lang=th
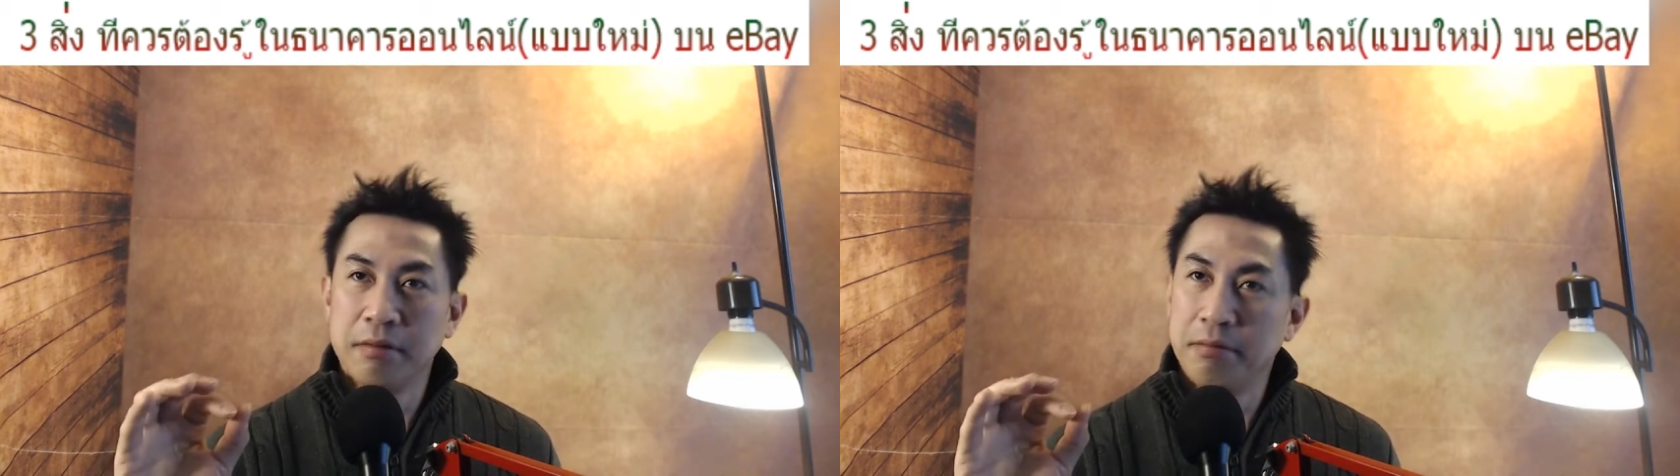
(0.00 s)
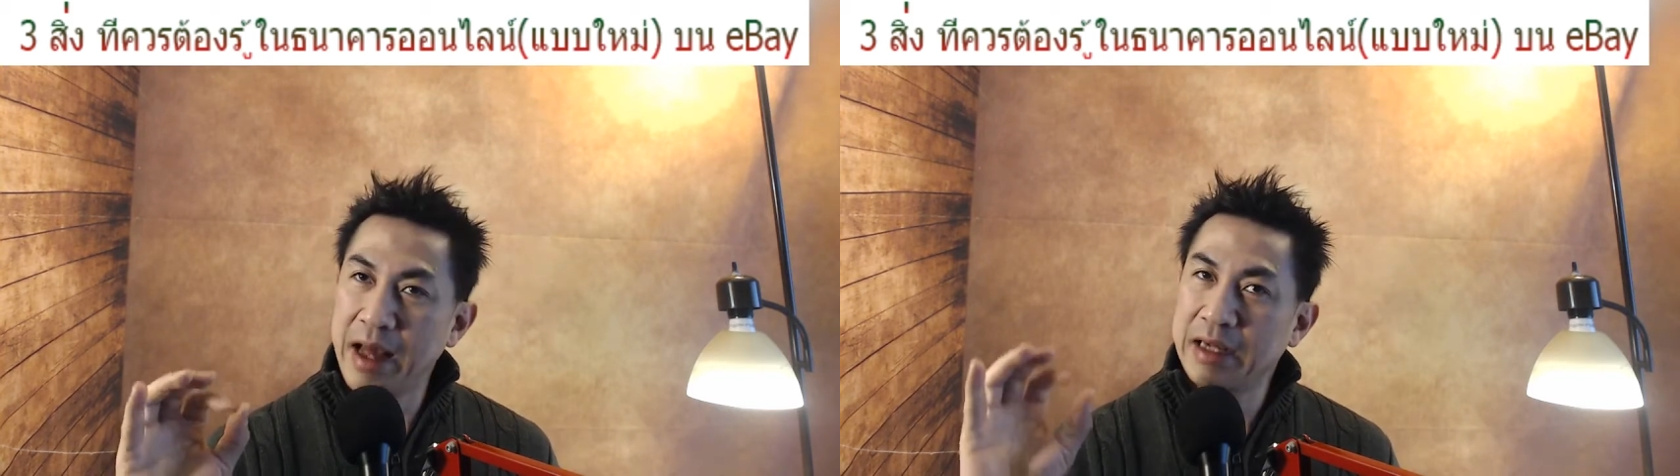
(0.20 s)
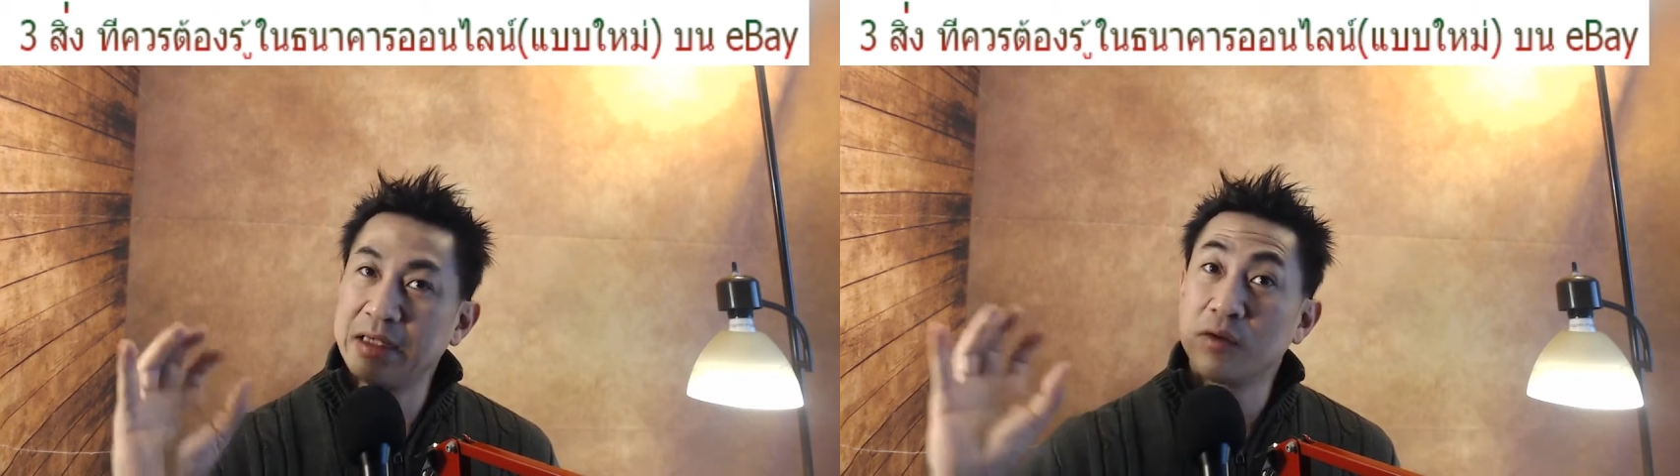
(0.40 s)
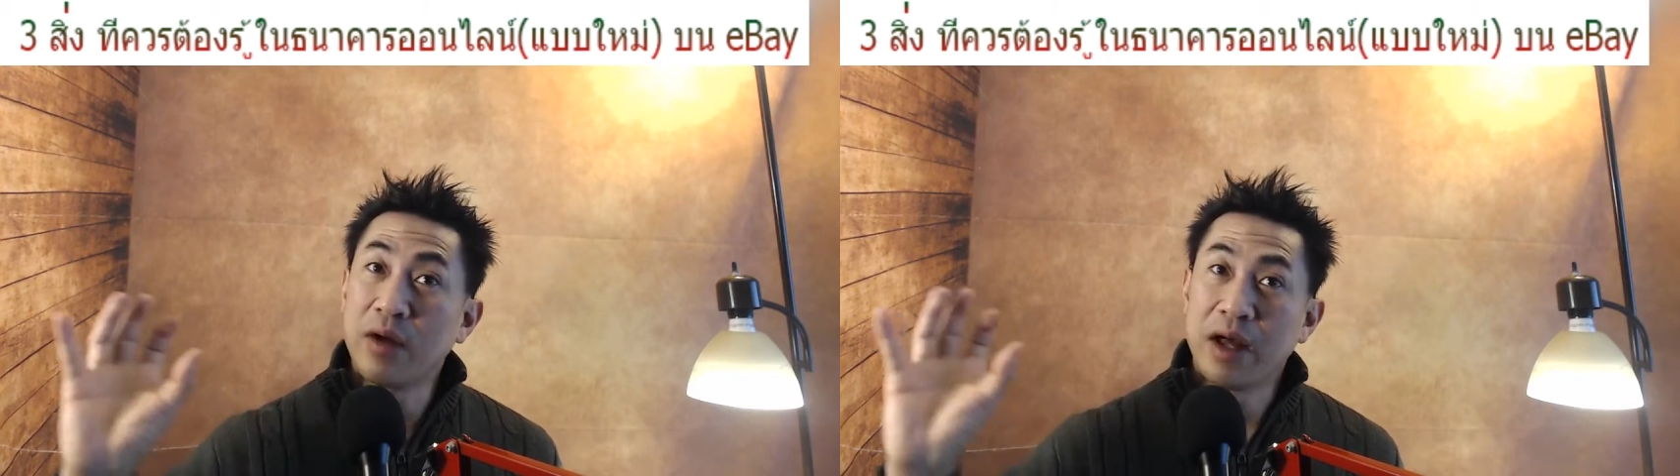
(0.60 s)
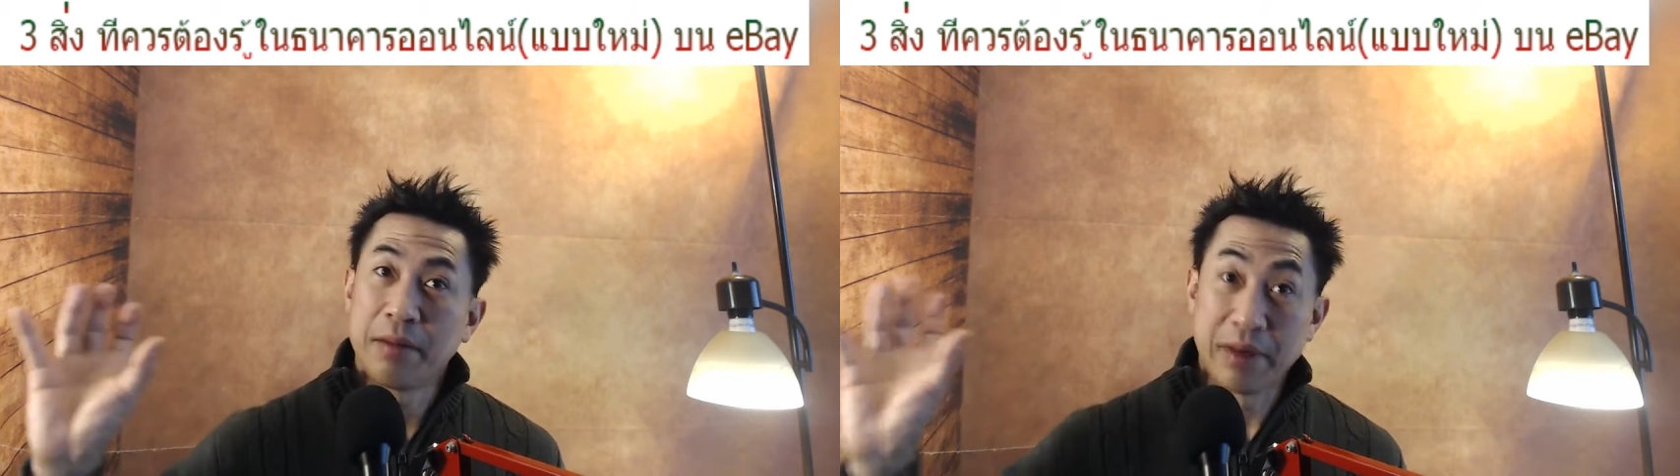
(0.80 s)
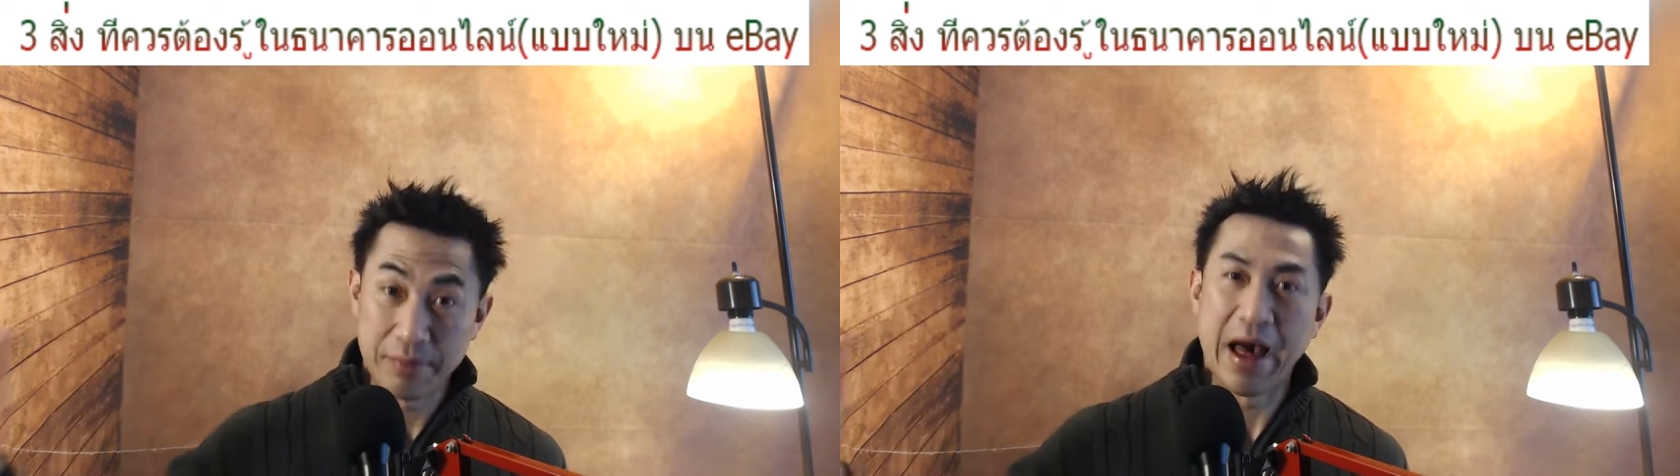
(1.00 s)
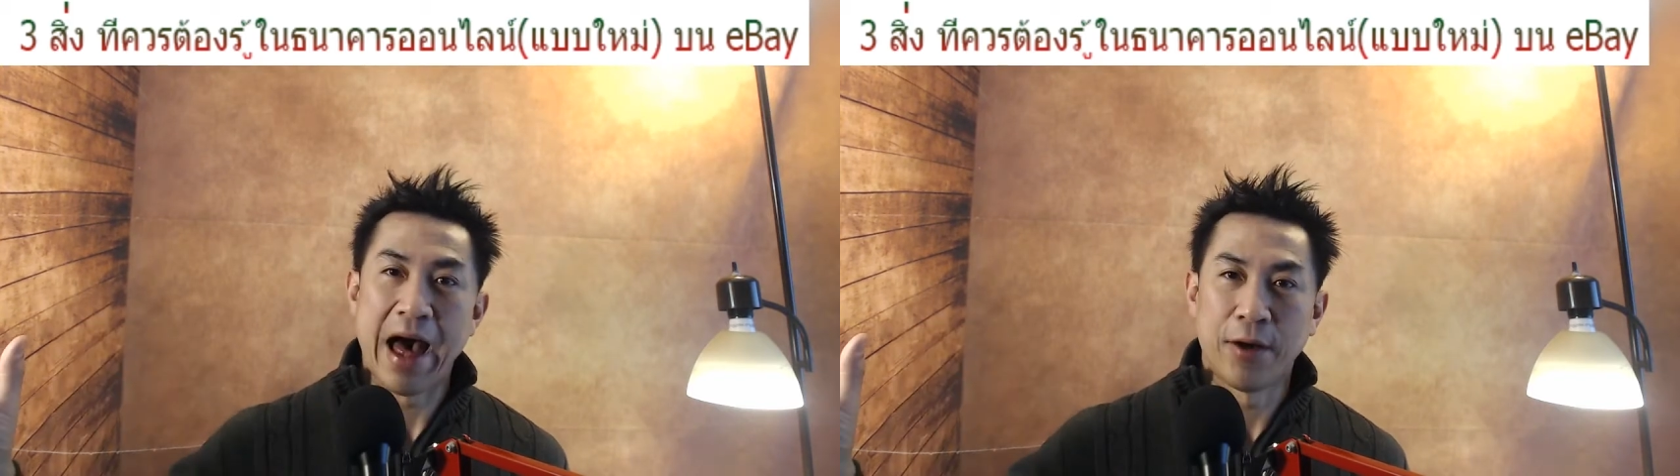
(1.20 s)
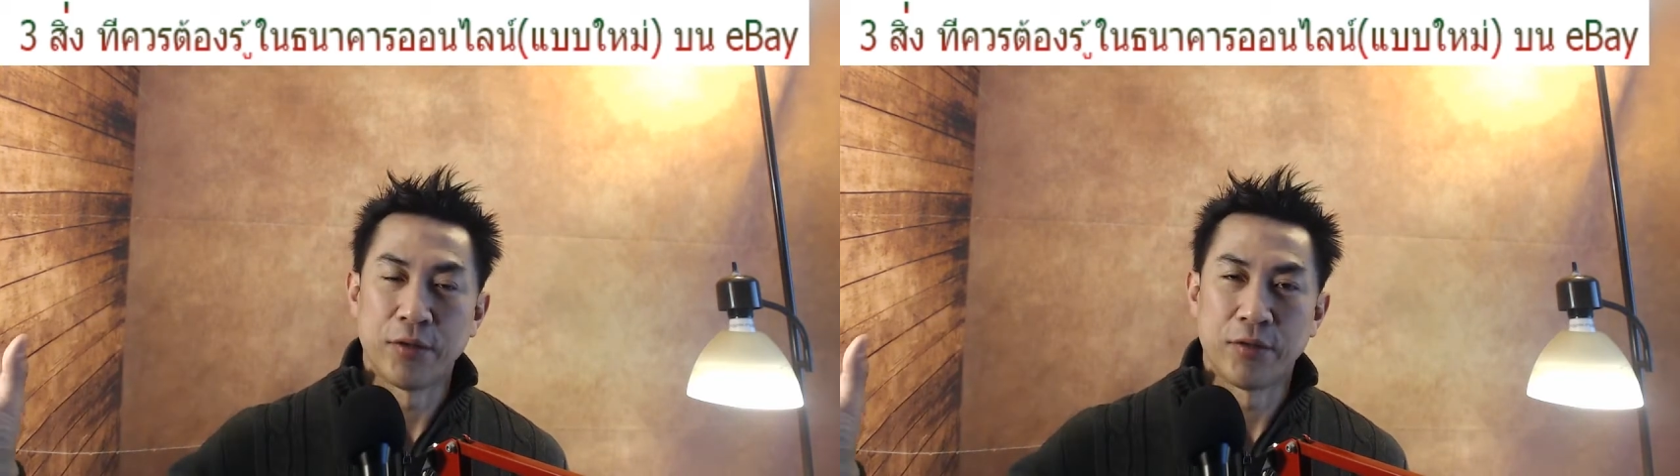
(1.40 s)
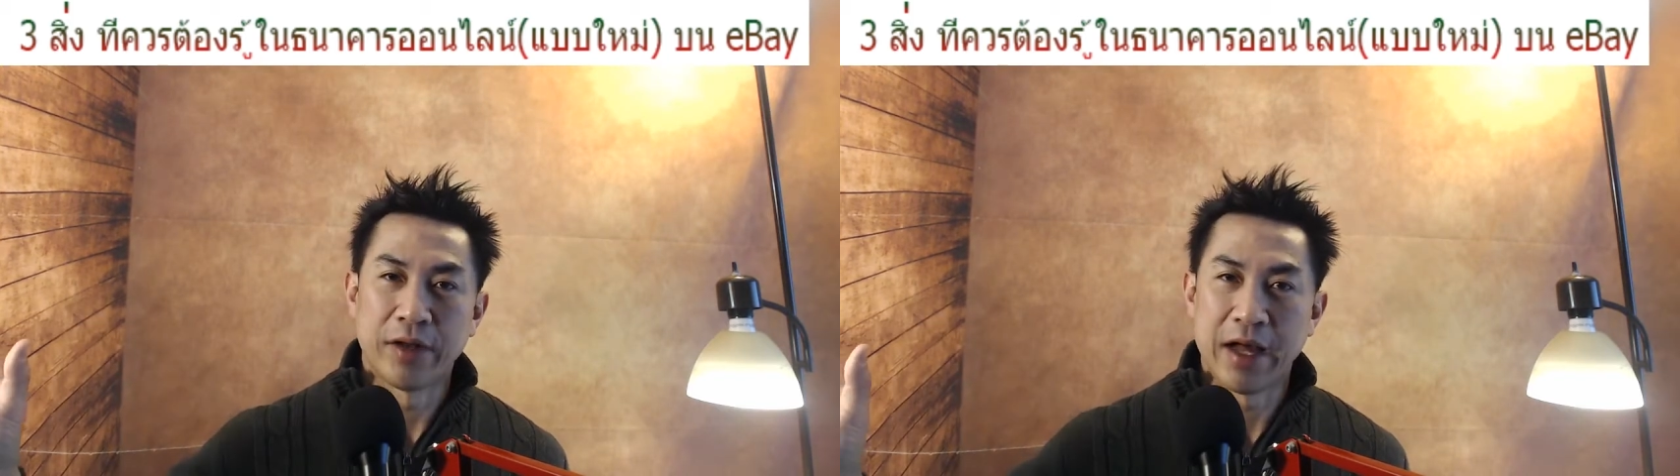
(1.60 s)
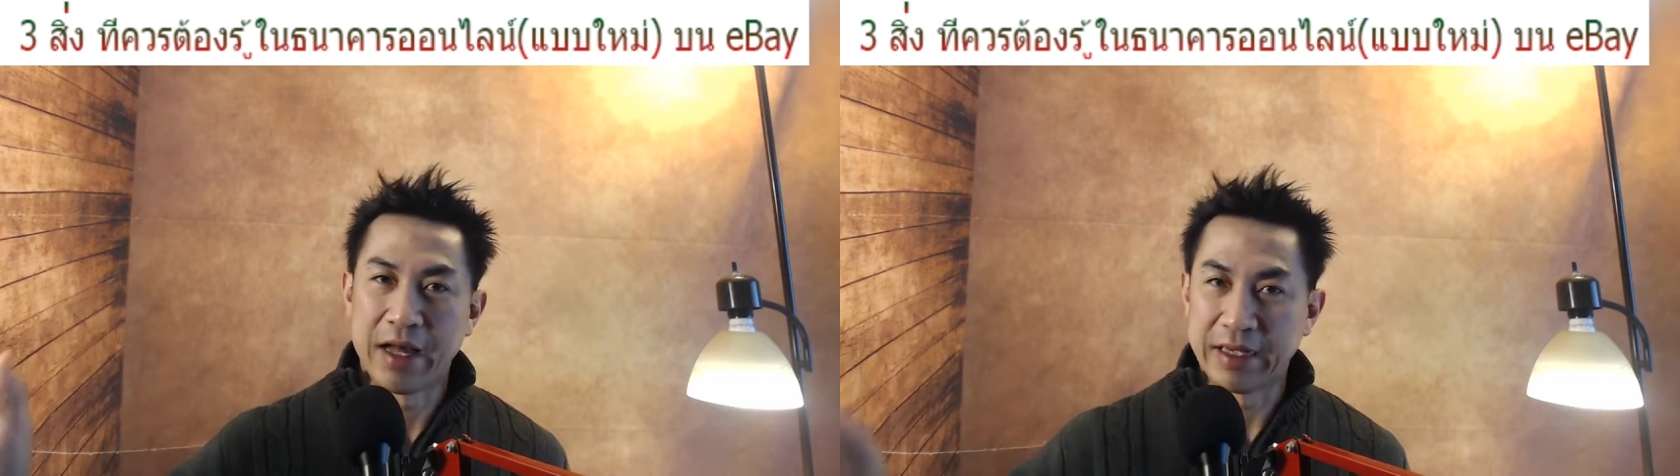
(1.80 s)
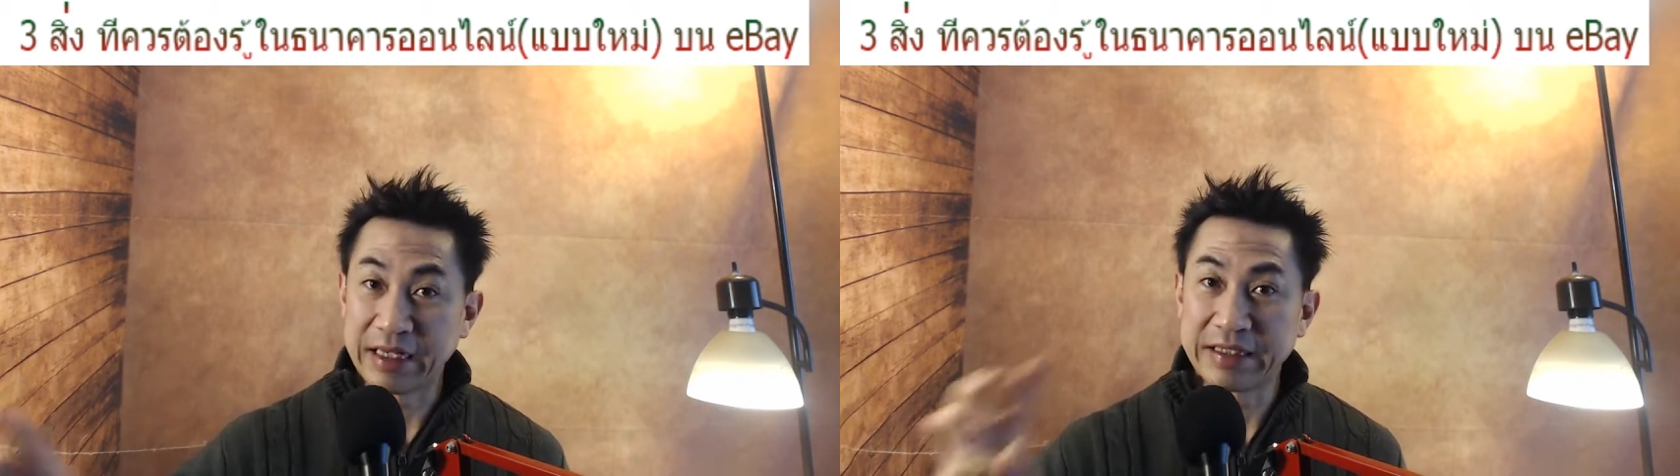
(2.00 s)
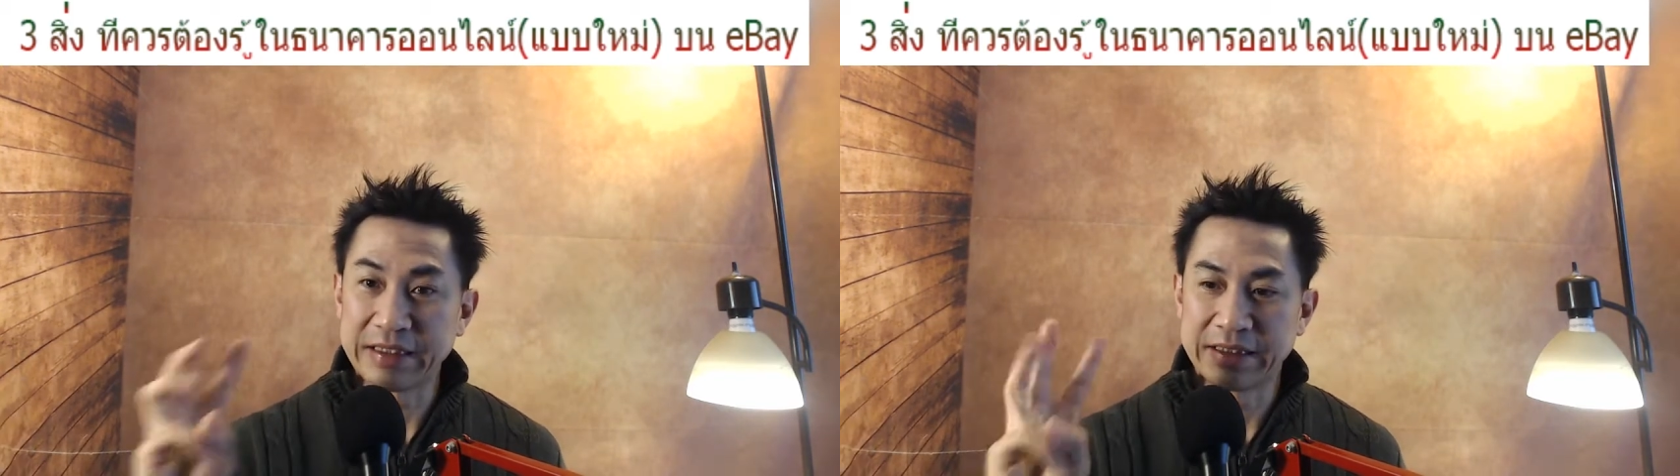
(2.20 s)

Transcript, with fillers: มากขึ้นกว่า PayPal อ่านี่คือ